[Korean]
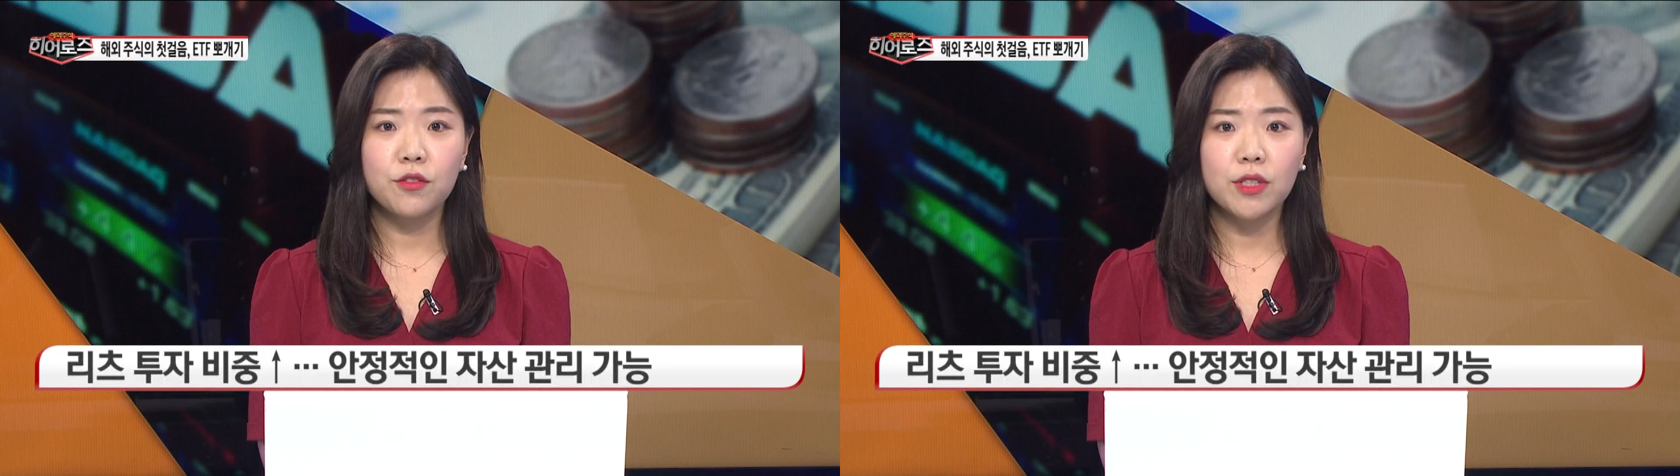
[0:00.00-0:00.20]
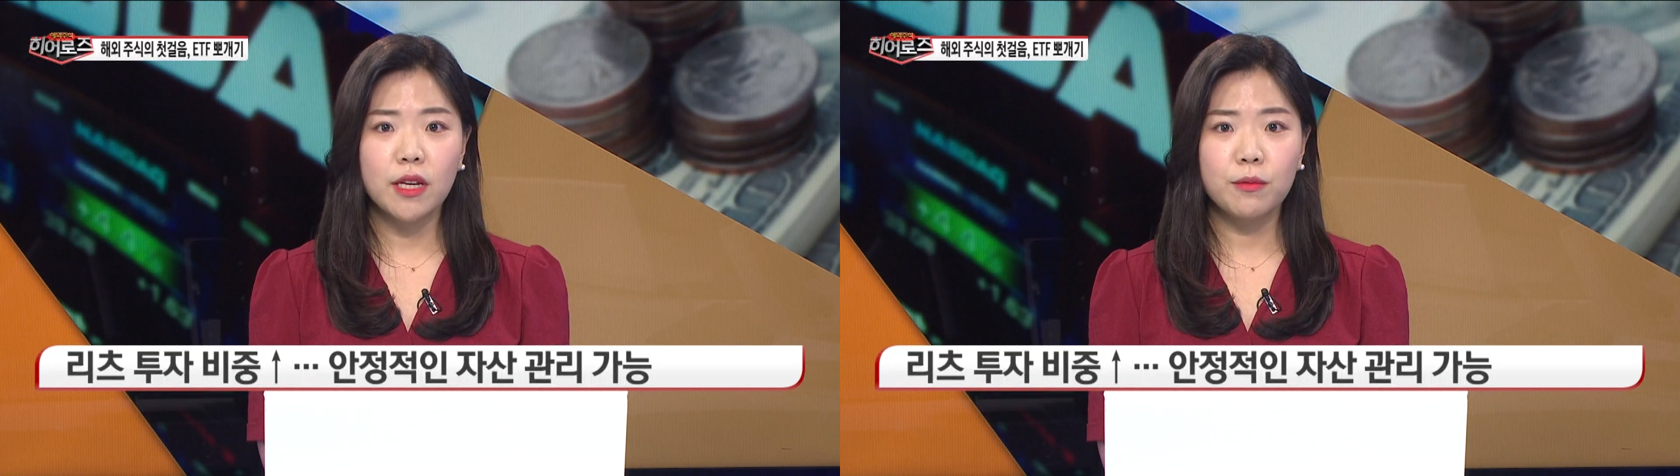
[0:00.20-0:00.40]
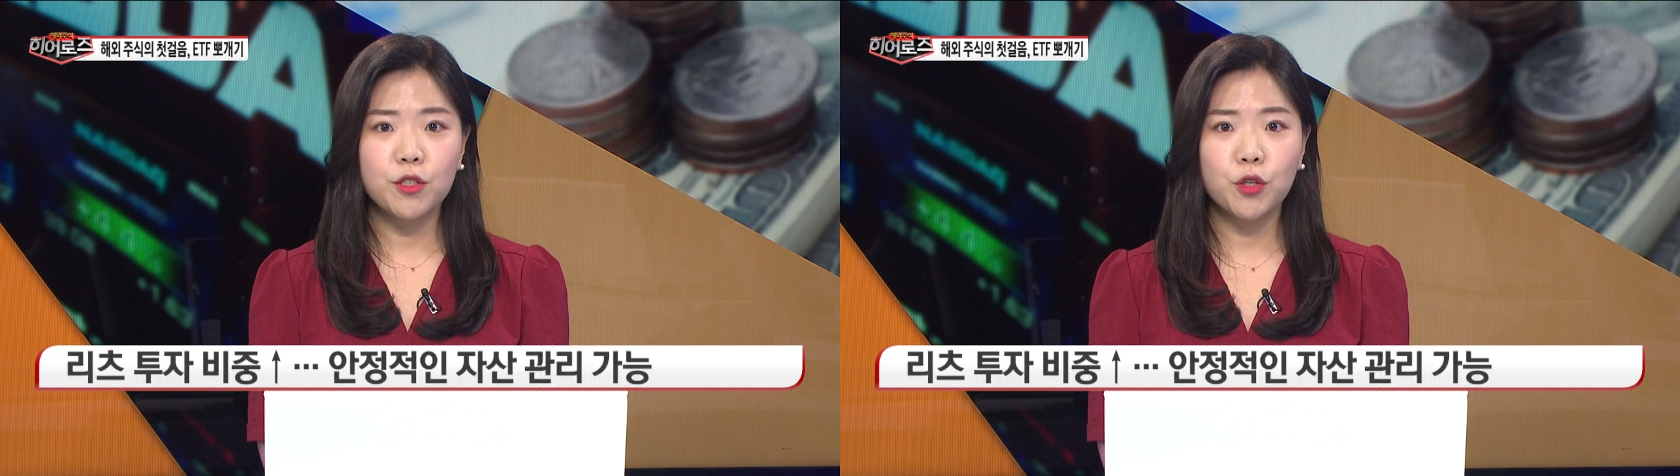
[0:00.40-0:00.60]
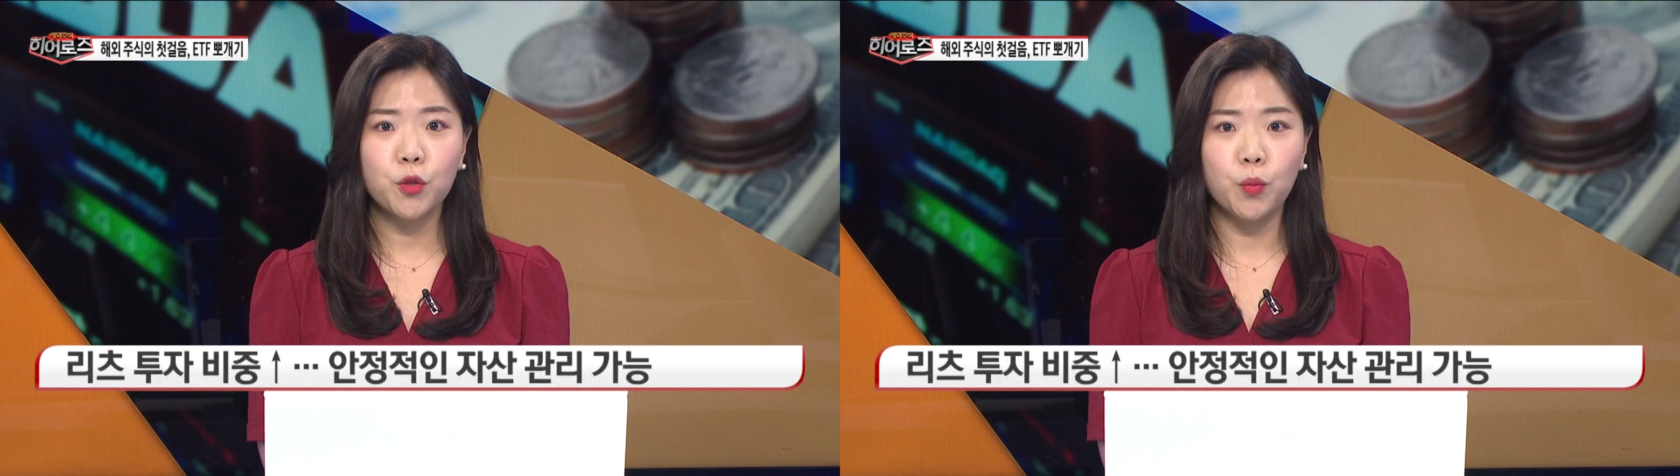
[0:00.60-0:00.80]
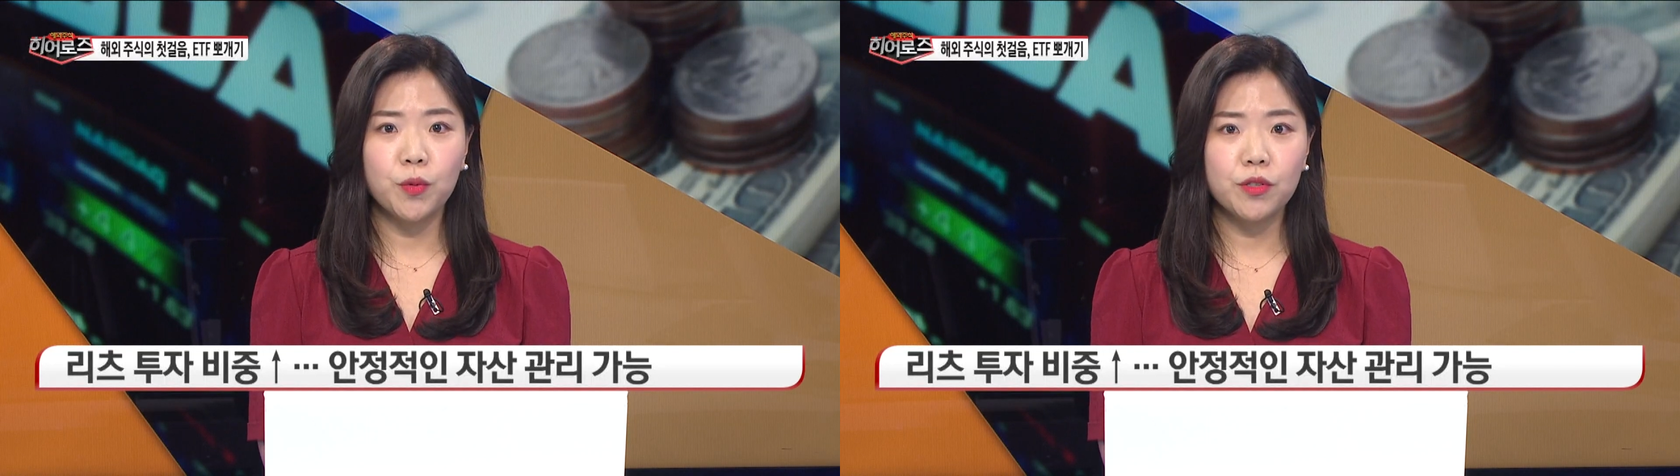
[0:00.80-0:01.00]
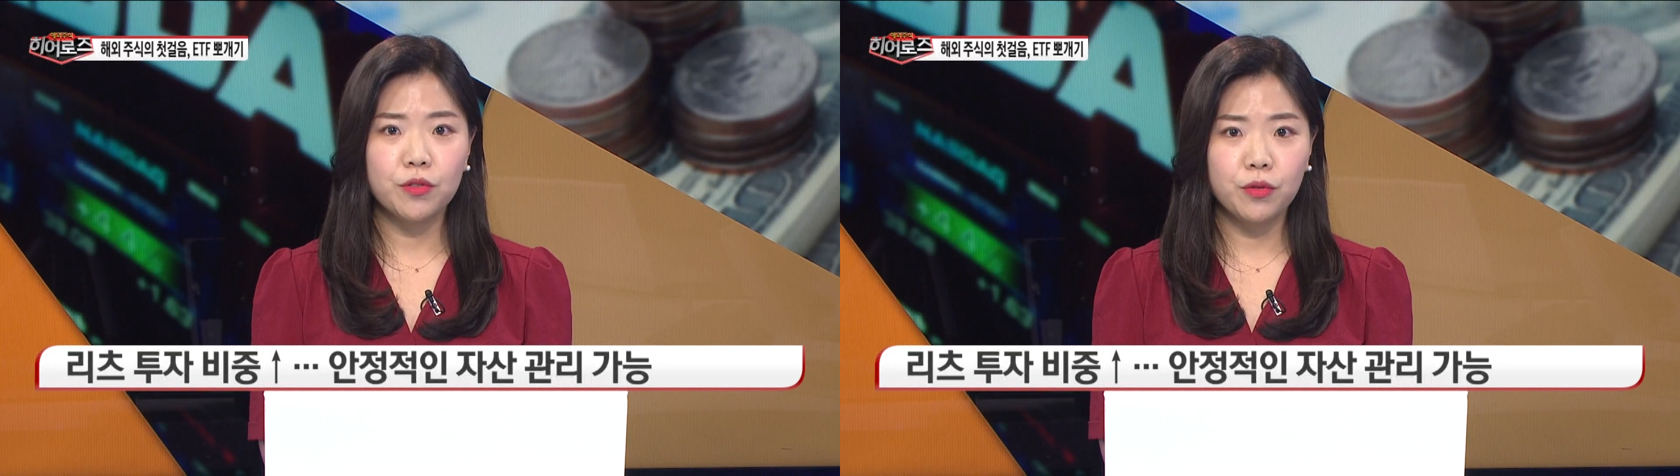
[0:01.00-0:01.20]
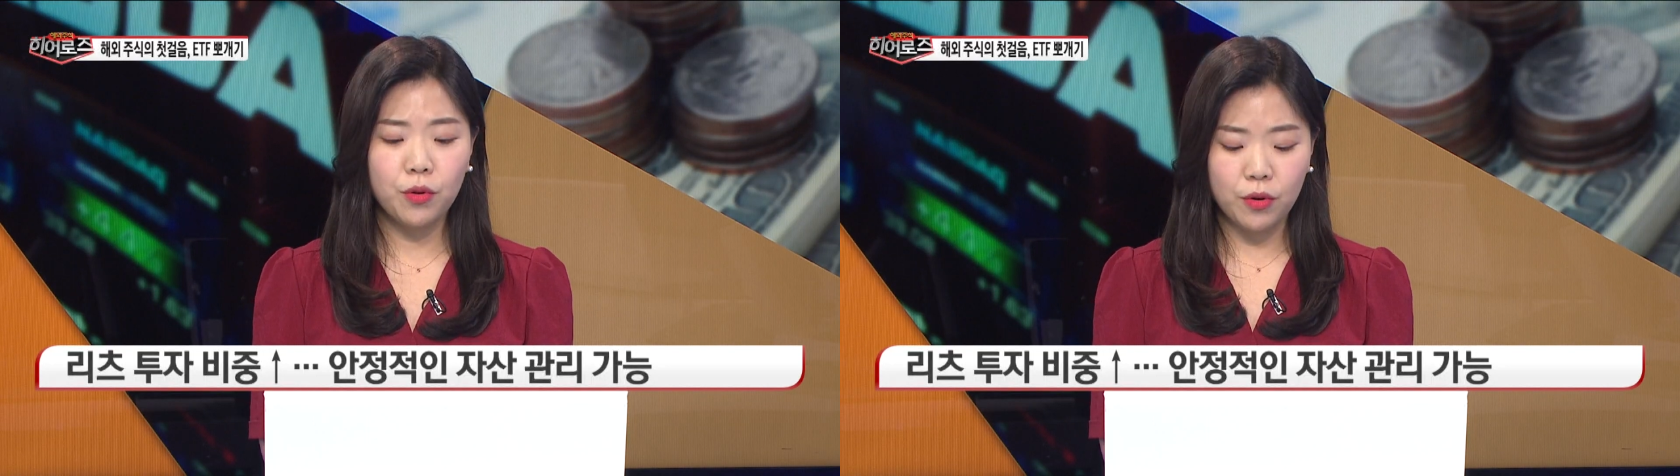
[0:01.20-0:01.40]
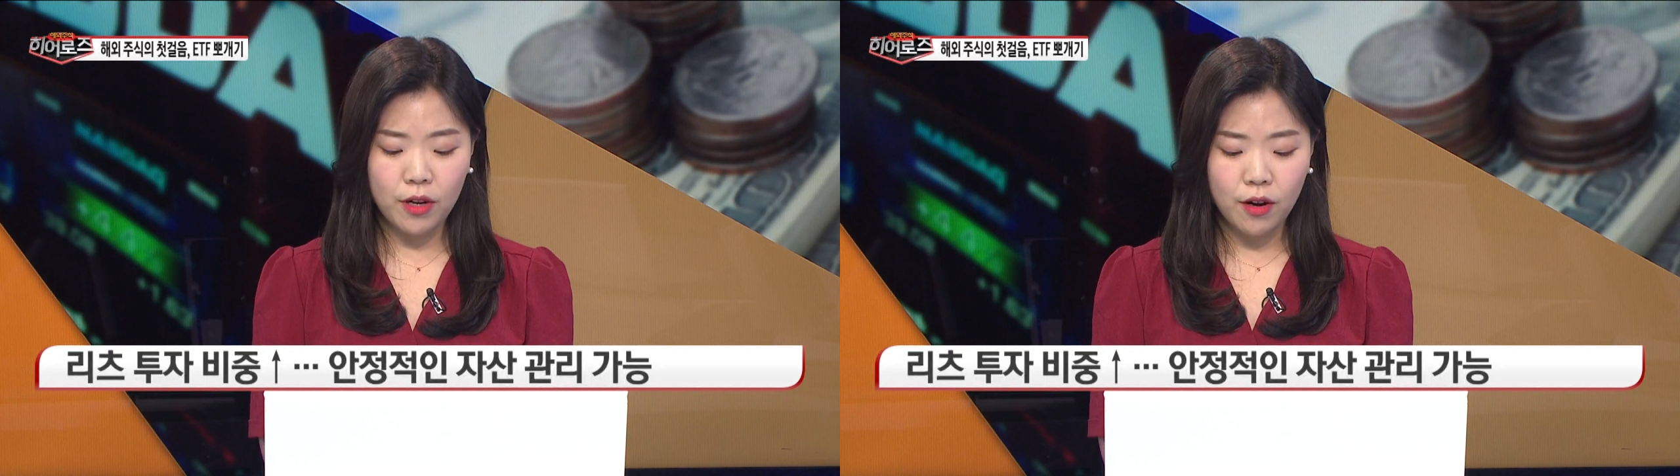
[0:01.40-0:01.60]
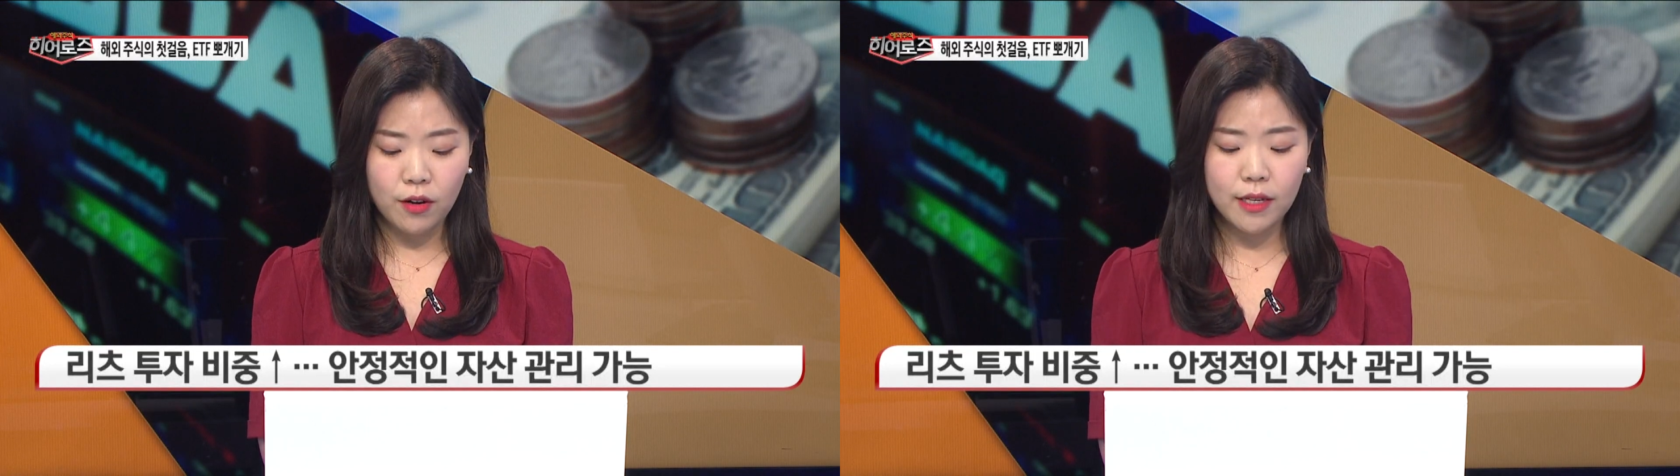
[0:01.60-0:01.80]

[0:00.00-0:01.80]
투자 비중이 높을수록 어,